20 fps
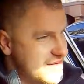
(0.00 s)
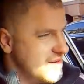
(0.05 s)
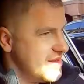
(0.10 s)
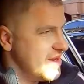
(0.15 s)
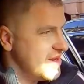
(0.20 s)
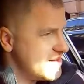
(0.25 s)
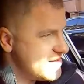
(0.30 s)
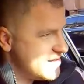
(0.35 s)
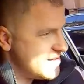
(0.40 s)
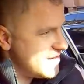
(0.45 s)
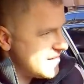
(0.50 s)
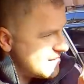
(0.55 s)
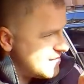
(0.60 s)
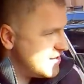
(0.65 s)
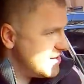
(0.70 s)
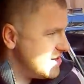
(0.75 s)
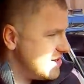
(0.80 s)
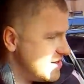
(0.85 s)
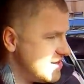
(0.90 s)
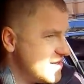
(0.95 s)
Один,
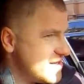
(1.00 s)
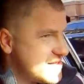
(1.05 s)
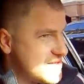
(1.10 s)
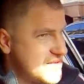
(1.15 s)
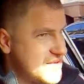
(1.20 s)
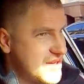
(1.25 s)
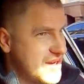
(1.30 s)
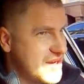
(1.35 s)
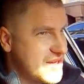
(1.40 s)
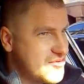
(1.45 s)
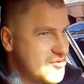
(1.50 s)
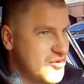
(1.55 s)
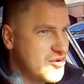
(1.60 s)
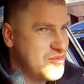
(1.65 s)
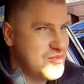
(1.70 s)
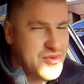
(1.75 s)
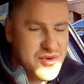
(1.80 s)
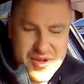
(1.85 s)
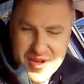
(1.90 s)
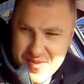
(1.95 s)
один единственный,
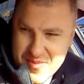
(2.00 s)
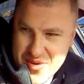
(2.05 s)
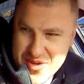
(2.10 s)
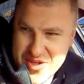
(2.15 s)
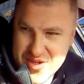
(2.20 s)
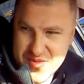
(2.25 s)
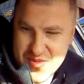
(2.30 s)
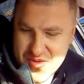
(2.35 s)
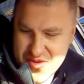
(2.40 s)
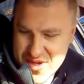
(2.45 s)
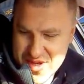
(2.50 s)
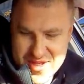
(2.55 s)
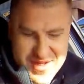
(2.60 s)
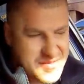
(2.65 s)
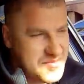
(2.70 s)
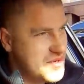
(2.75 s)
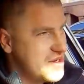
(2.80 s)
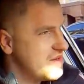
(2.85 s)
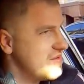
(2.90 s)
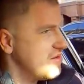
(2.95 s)
который понял, почему я
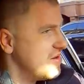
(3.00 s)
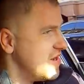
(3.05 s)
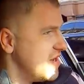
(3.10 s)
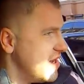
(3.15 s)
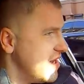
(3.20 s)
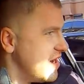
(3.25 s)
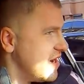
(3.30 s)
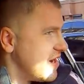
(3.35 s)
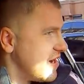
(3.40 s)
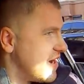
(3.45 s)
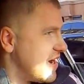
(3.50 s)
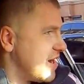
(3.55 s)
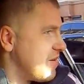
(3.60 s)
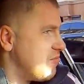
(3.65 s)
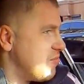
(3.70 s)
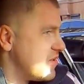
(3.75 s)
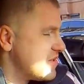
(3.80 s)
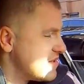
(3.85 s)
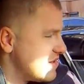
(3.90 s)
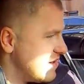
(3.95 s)
себя как
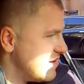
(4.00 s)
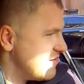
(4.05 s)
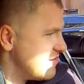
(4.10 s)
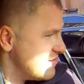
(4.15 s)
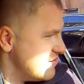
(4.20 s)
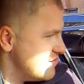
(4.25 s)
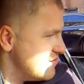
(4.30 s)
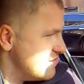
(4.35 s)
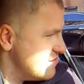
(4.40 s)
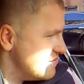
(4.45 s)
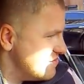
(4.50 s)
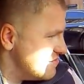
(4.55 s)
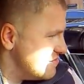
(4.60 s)
быдло веду.